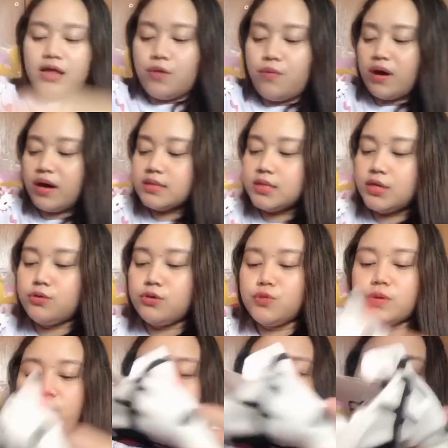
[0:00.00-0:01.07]
kasi yung
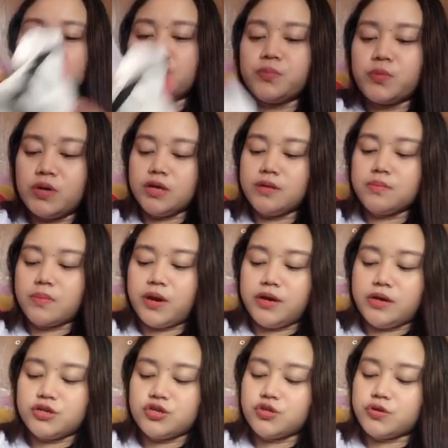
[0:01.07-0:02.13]
lumabas ng Pull and na
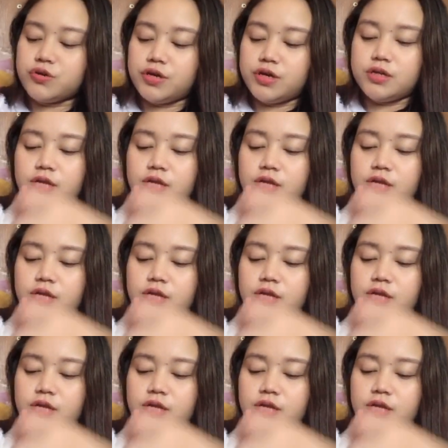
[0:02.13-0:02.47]
shirt. Ito